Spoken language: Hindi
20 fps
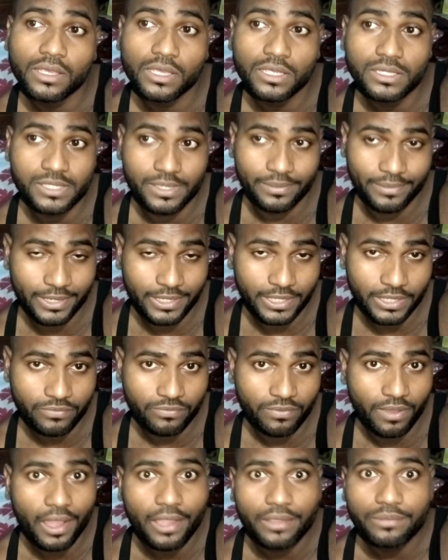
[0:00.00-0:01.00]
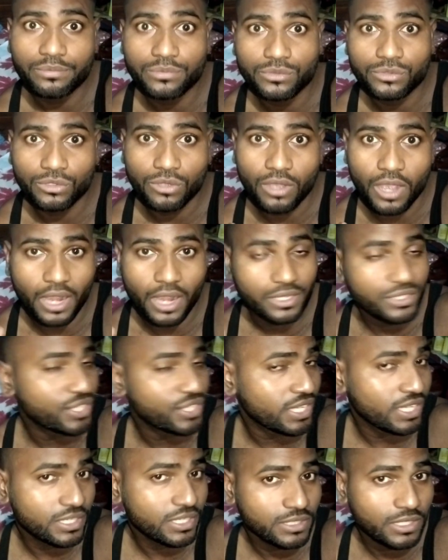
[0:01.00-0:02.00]
कि सेवेंटी फाइव जो हार्ड
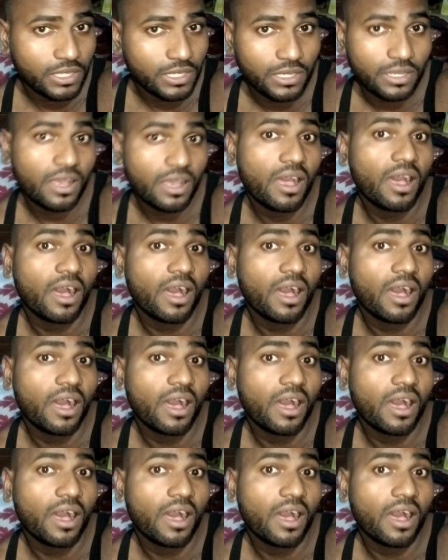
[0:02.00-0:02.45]
चैलेंज है